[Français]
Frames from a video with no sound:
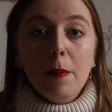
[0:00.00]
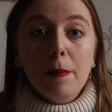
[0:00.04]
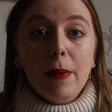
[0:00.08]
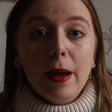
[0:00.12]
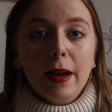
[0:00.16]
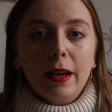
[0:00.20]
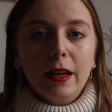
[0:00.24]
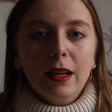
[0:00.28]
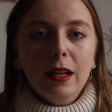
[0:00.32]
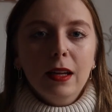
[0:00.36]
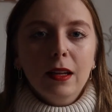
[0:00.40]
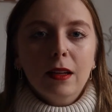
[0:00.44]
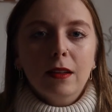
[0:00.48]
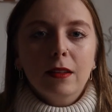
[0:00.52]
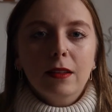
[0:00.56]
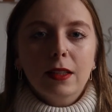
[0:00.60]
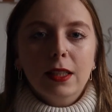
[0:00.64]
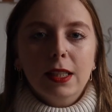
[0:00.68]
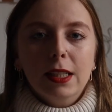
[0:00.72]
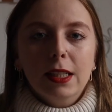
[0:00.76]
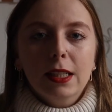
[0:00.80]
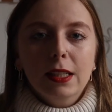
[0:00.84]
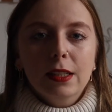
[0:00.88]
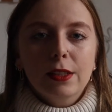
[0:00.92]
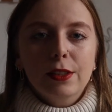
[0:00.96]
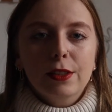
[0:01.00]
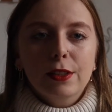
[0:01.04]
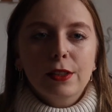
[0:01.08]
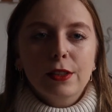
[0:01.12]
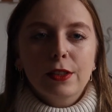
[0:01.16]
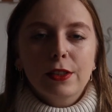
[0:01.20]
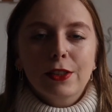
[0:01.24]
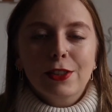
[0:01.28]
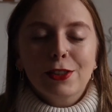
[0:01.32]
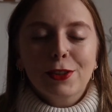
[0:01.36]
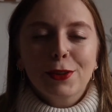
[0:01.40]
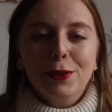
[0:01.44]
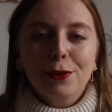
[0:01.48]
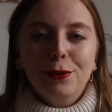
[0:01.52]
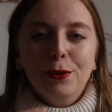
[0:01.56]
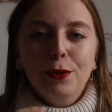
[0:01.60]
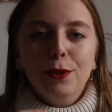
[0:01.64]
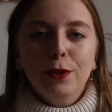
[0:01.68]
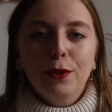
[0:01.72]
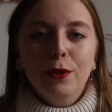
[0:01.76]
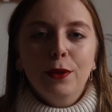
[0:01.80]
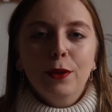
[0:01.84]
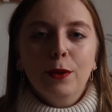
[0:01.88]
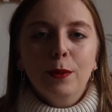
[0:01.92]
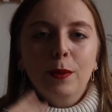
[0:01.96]
Paris et euh, j'ai revu
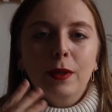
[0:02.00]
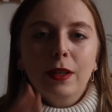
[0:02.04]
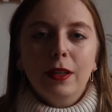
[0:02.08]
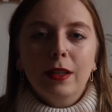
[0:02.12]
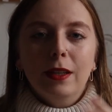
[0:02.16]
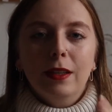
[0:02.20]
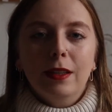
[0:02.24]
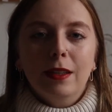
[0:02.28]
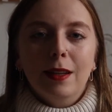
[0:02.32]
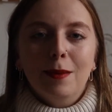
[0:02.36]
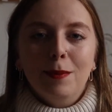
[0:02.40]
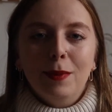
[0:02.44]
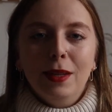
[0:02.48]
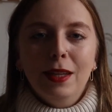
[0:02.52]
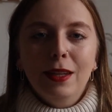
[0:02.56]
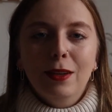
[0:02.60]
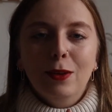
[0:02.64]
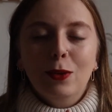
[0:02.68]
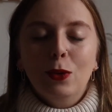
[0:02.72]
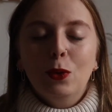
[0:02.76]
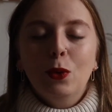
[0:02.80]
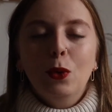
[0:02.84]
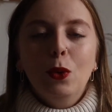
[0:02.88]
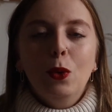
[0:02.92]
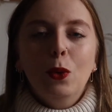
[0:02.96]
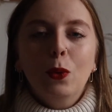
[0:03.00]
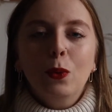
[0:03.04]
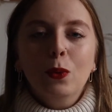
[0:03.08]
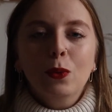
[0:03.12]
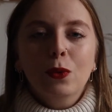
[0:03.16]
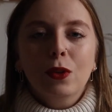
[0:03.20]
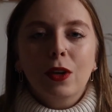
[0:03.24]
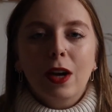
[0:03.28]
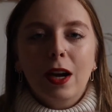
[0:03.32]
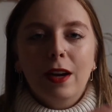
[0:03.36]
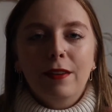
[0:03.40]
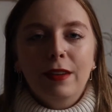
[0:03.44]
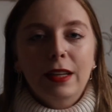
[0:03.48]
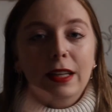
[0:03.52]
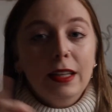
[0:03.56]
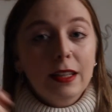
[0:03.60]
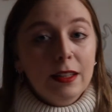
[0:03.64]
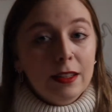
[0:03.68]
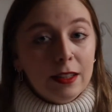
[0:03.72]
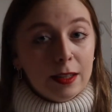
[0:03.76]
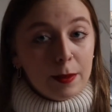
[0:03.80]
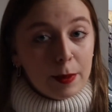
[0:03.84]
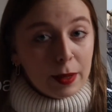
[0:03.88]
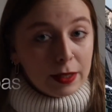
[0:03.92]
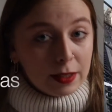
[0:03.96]
une de mes amies euh, de Londres avec qui
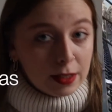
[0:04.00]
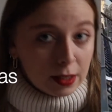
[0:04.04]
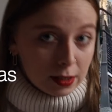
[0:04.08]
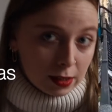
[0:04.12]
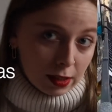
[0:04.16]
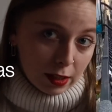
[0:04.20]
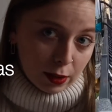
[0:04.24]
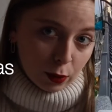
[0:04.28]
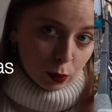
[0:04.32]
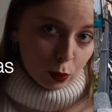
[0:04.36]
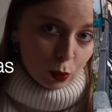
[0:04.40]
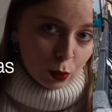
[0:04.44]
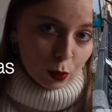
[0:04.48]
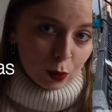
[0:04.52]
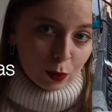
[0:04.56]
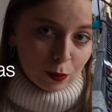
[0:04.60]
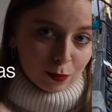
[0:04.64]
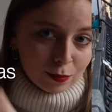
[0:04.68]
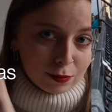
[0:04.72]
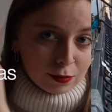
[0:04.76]
j'étais partie à Glasgow.